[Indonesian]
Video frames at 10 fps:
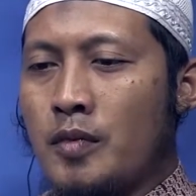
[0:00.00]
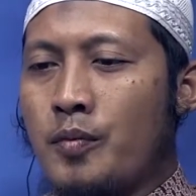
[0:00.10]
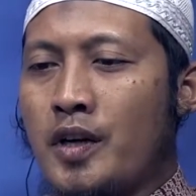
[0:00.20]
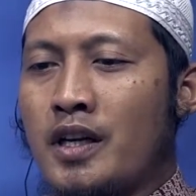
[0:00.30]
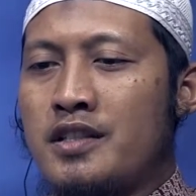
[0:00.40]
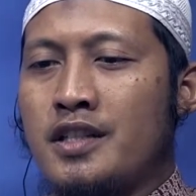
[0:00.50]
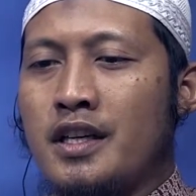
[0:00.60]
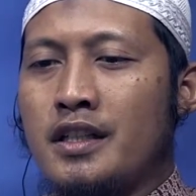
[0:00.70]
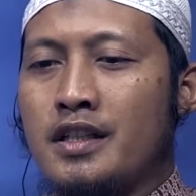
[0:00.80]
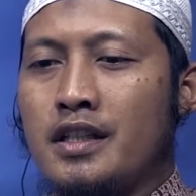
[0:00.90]

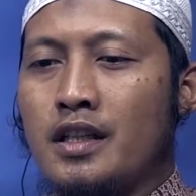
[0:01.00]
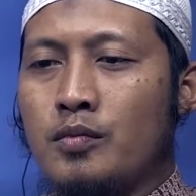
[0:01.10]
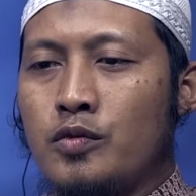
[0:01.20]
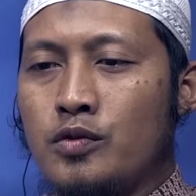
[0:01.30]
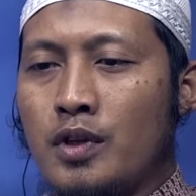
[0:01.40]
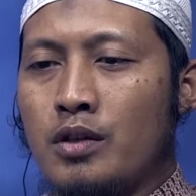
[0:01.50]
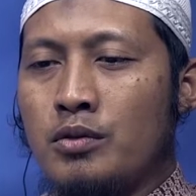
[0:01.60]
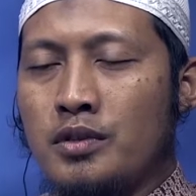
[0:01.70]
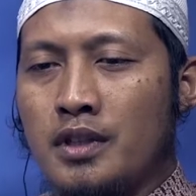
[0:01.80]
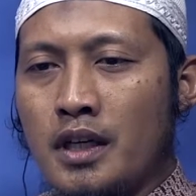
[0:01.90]
mempelajari ilmu
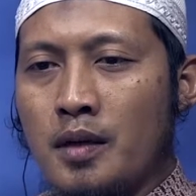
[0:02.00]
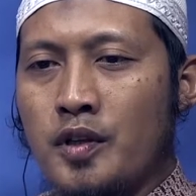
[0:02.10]
al-huda,